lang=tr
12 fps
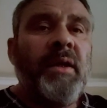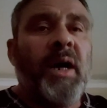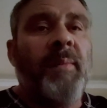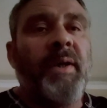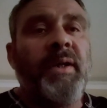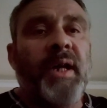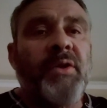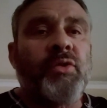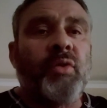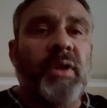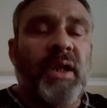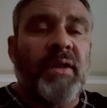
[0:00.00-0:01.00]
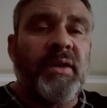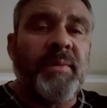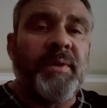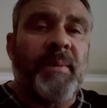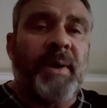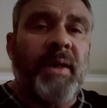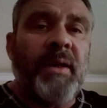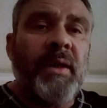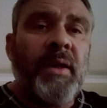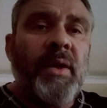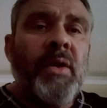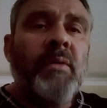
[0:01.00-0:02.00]
Ama ilaç kullandığım zaman
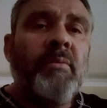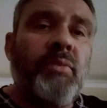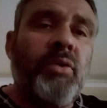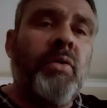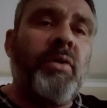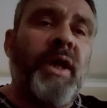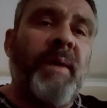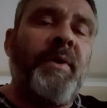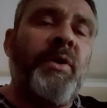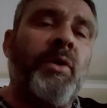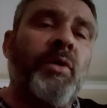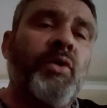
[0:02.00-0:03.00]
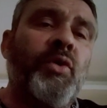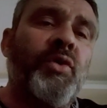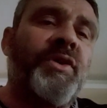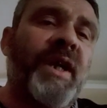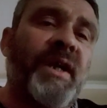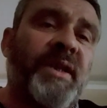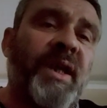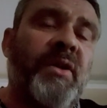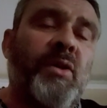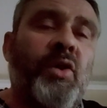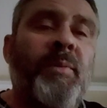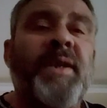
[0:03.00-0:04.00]
bu emin olun 180
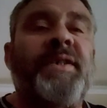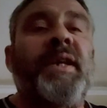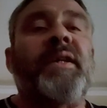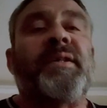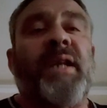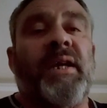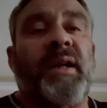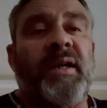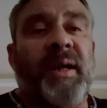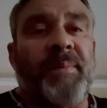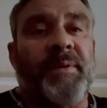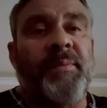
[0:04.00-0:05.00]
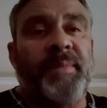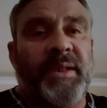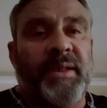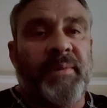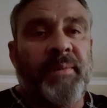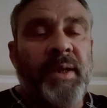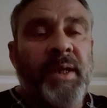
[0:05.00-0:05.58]
kiloyu ben 8 tekrar yaptığımı bilirim.